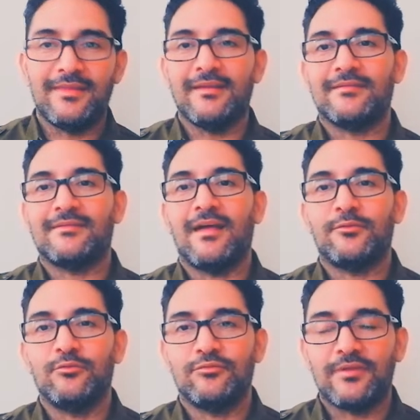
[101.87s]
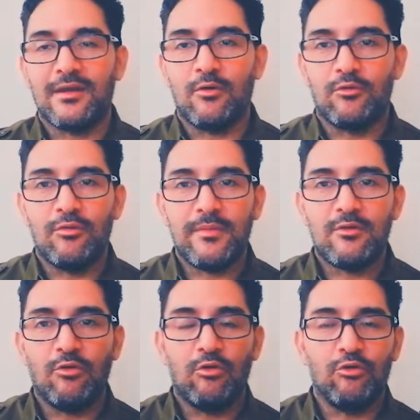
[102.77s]
de estatus
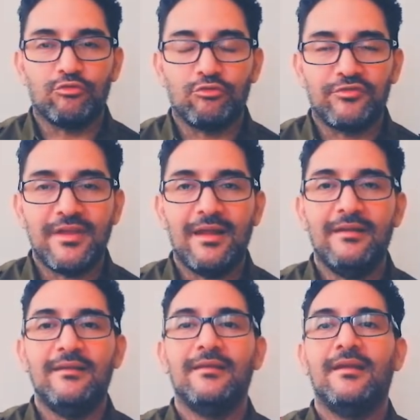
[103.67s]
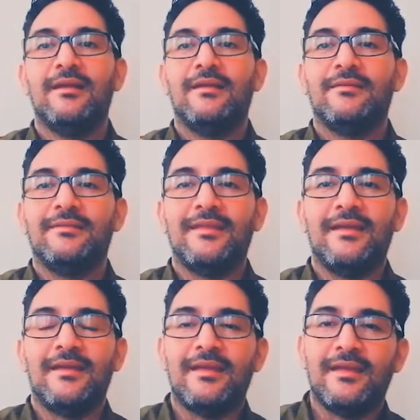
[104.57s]
económico o social,
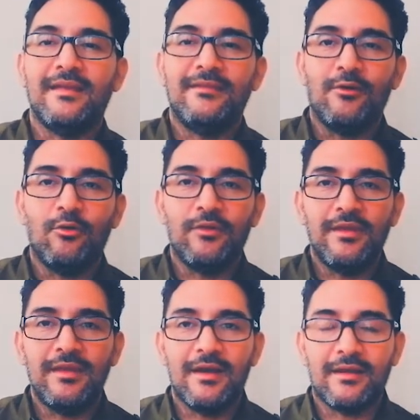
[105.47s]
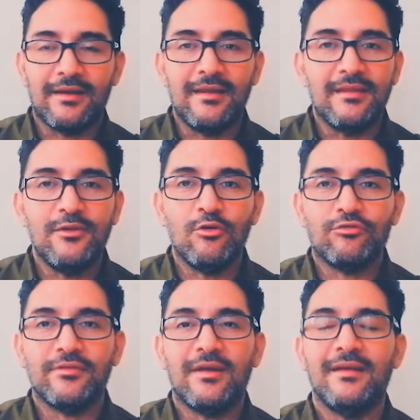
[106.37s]
de ideología
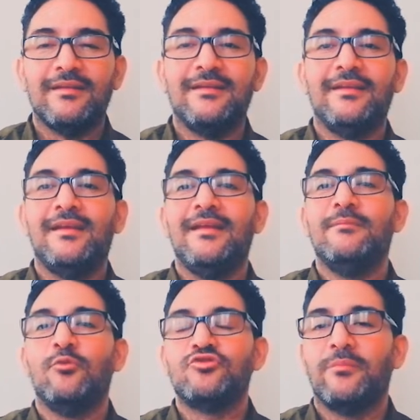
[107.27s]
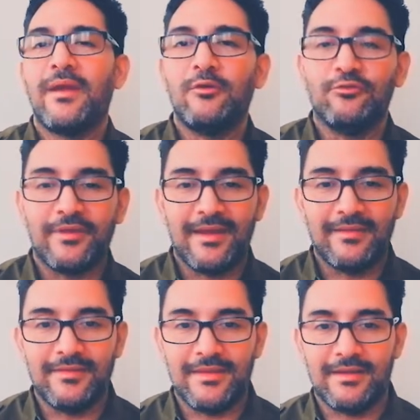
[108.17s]
religiosa y mucho menos
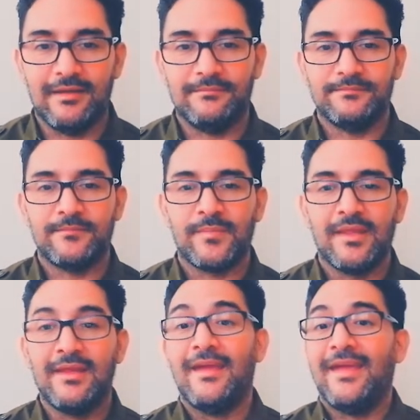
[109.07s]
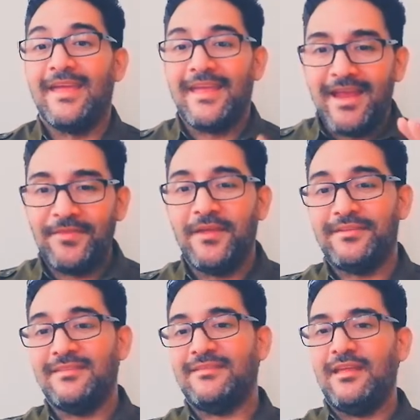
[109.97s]
étnica. En
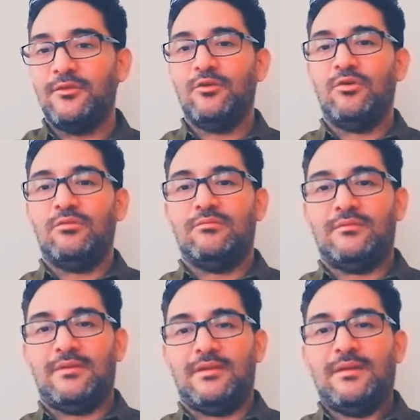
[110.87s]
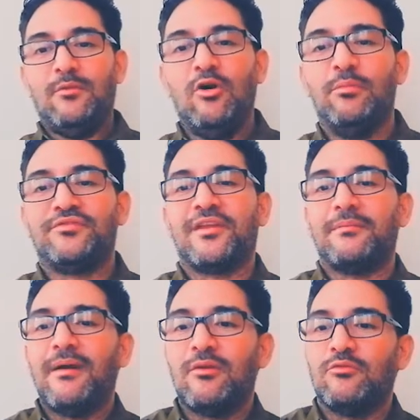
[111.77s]
este sentido, hemos
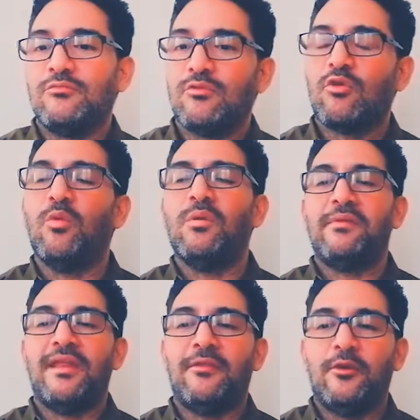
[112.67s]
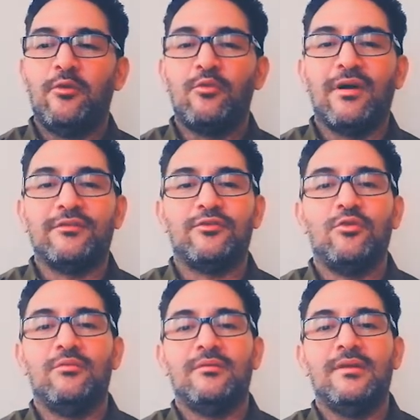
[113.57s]
observado cómo el Ministerio de
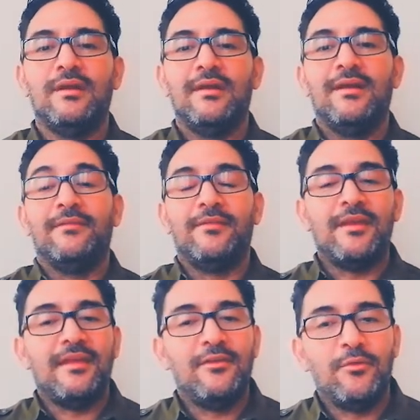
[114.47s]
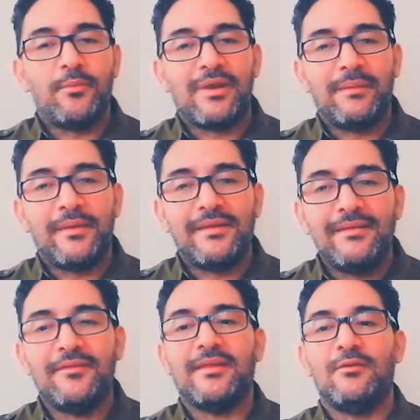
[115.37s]
Educación dirigido por la
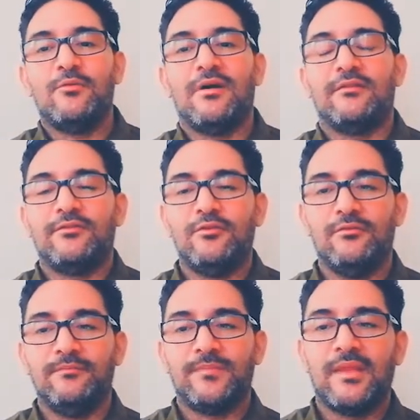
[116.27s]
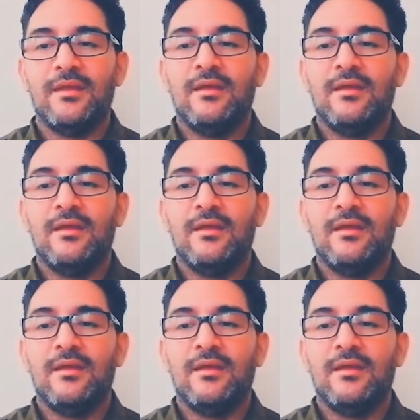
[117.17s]
ministra de Educación,